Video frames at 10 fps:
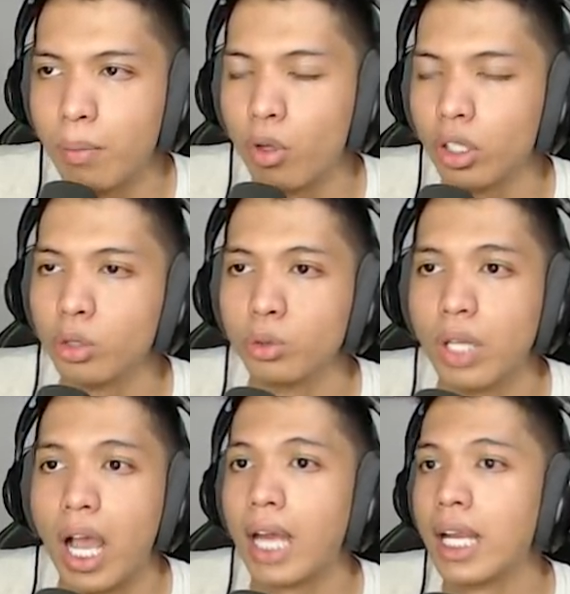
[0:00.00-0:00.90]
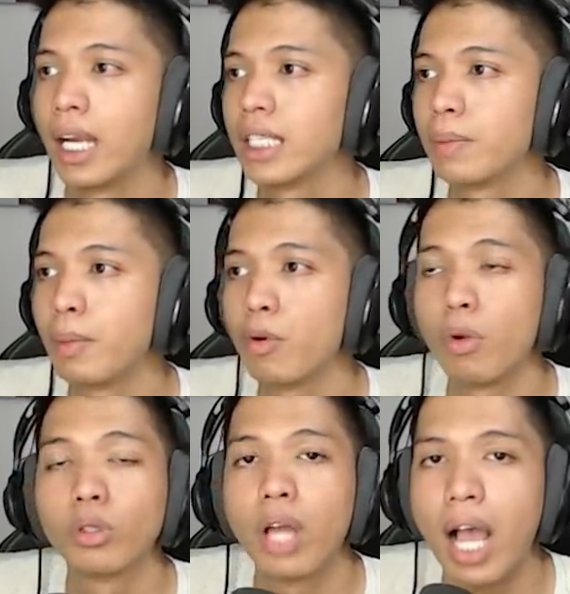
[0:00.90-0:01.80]
mod itu sudah nggak ada recipe book
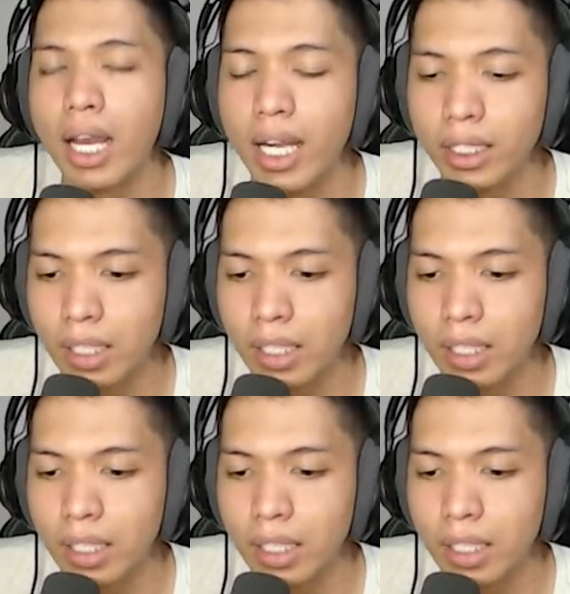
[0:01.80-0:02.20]
mod sudah nggak ada